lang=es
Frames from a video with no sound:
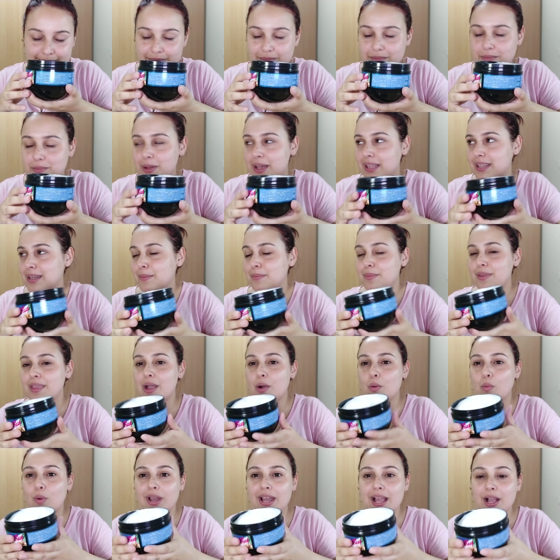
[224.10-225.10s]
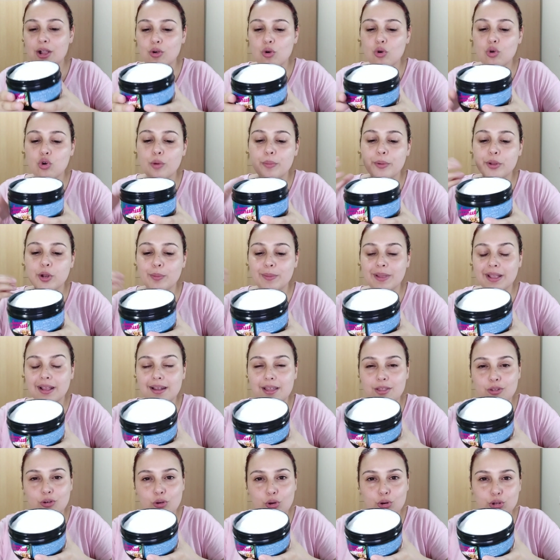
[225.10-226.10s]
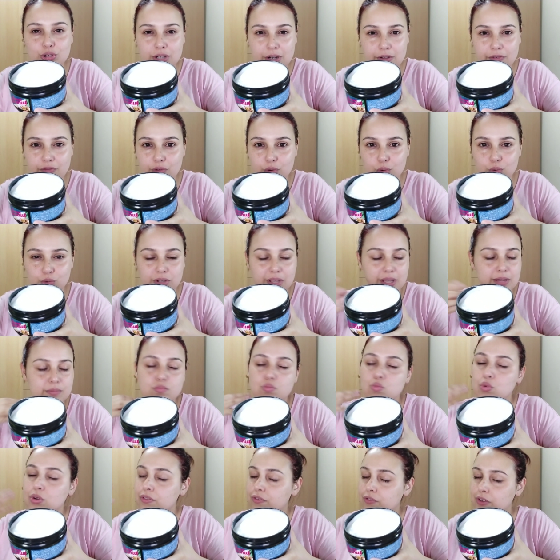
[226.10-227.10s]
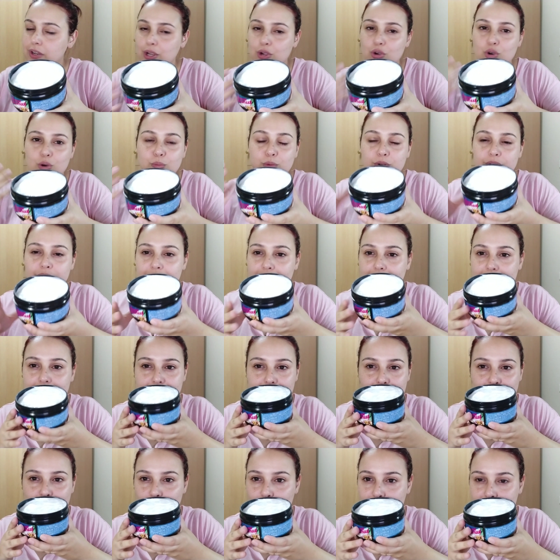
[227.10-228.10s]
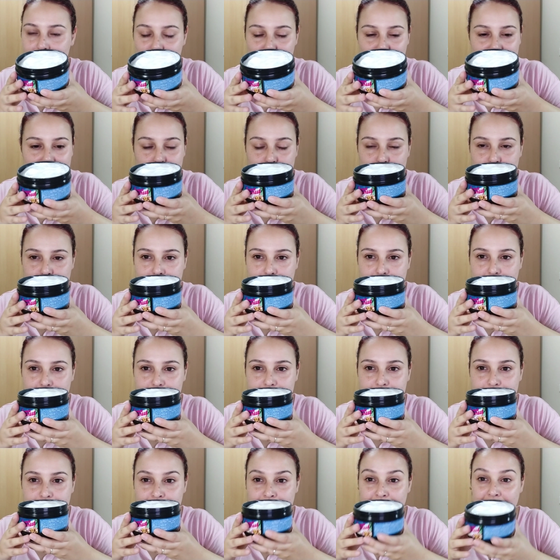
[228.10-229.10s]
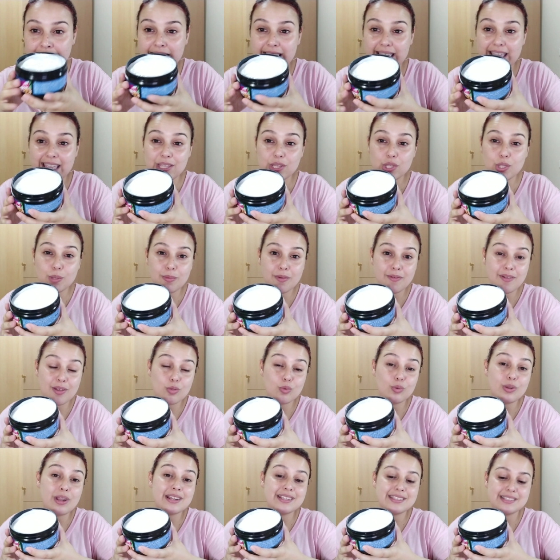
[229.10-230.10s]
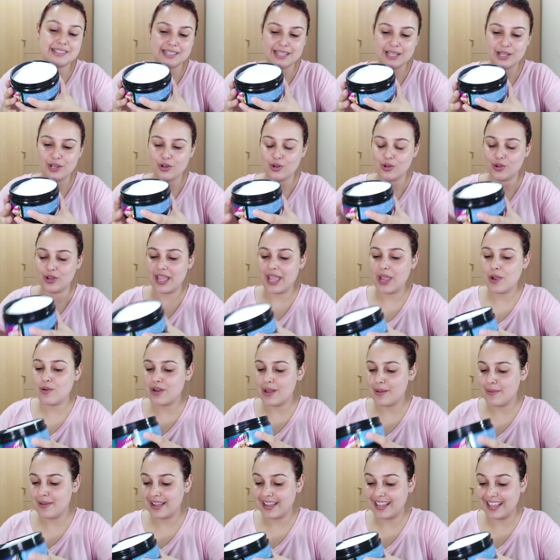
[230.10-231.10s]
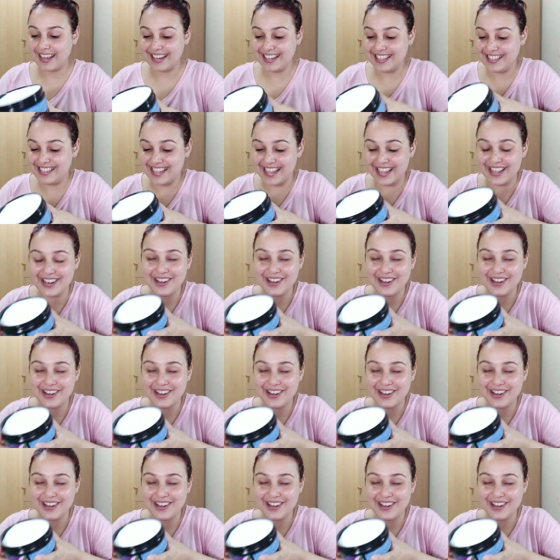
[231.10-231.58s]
Madre mía, huele a coco pero mezclado con otras frutas. Muy fresco, muy veraniego, huele, súper bien. Esto me va a durar siglos. Es una mascarilla